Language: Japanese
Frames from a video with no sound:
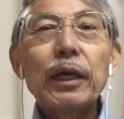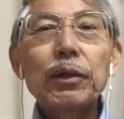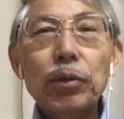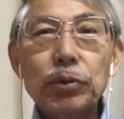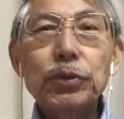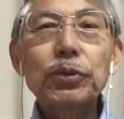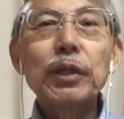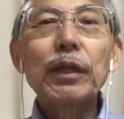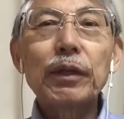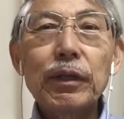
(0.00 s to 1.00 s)
ろくじゅうだ
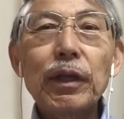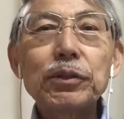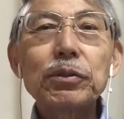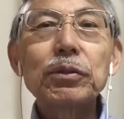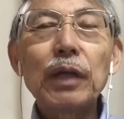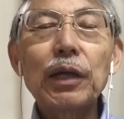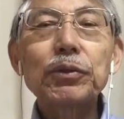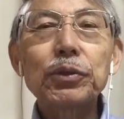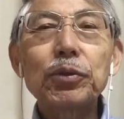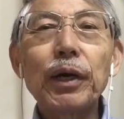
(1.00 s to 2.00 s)
いななじゅうだいの
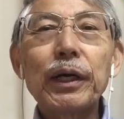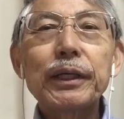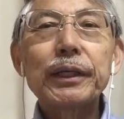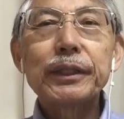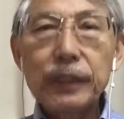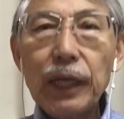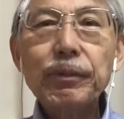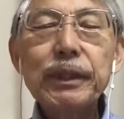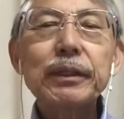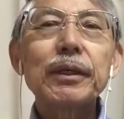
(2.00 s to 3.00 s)
人は違いま
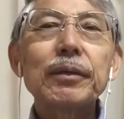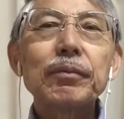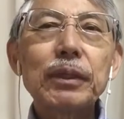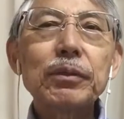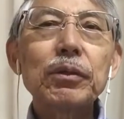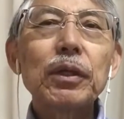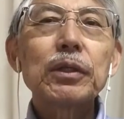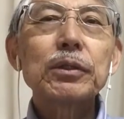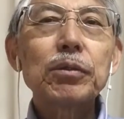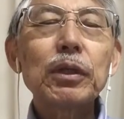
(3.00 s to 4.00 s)
す。まず、あ、
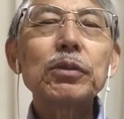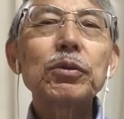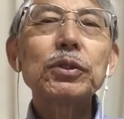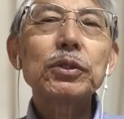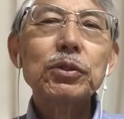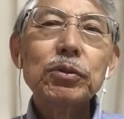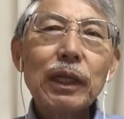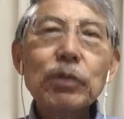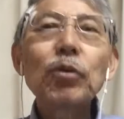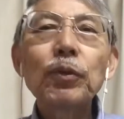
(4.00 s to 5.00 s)
それと一緒
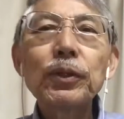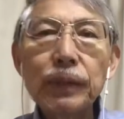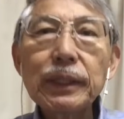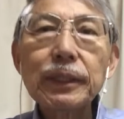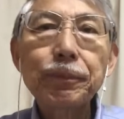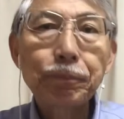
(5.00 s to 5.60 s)
だと思います。